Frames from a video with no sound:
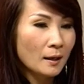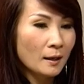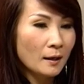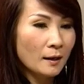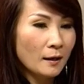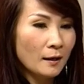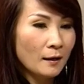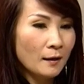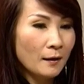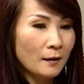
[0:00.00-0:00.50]

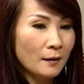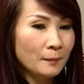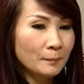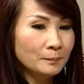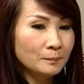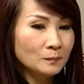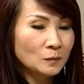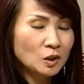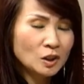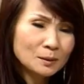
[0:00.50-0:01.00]
à,
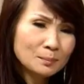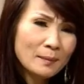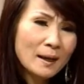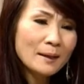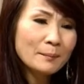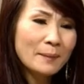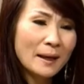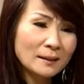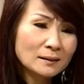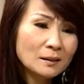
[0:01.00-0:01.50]
trước
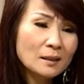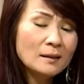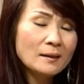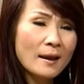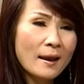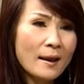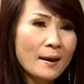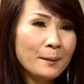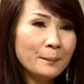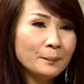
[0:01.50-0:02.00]
mắt bản thân
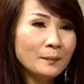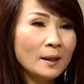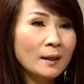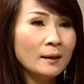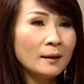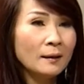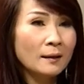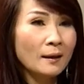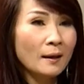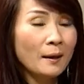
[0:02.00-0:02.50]
em
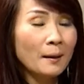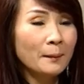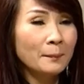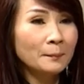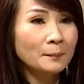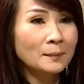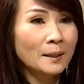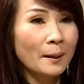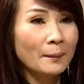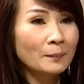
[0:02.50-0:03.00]
thì
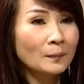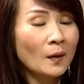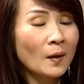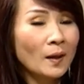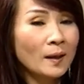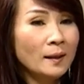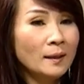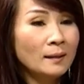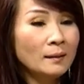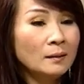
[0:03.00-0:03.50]
em cảm
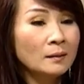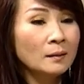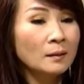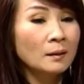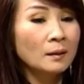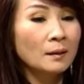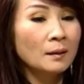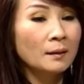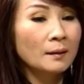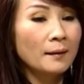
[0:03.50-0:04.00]
thấy
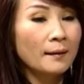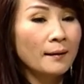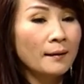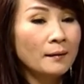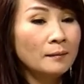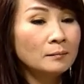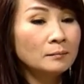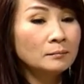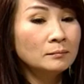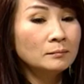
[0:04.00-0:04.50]

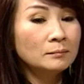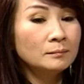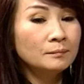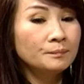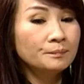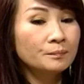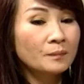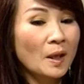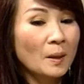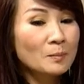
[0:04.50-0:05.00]
em
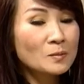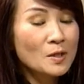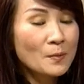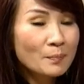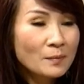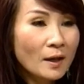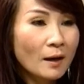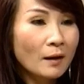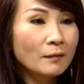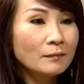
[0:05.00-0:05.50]
em
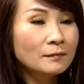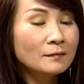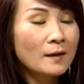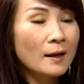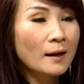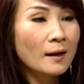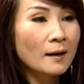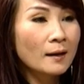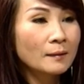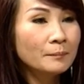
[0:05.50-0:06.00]
chấp nhận
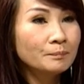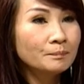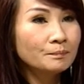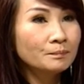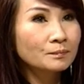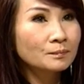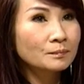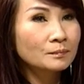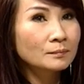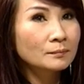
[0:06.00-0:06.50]
và
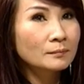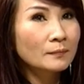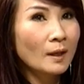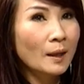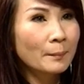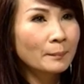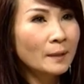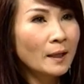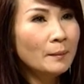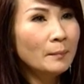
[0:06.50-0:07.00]

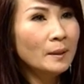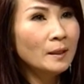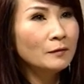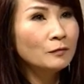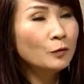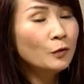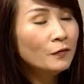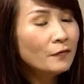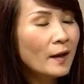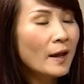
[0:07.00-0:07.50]
cảm thấy
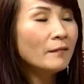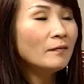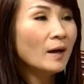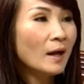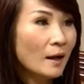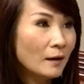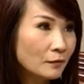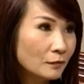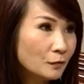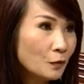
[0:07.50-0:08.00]
mình vui vẻ và
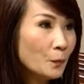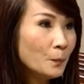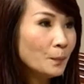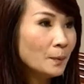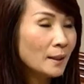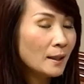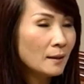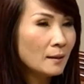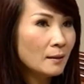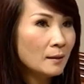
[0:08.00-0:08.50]
hạnh phúc
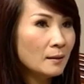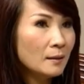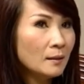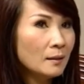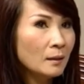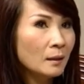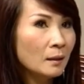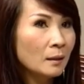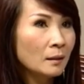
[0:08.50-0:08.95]
khi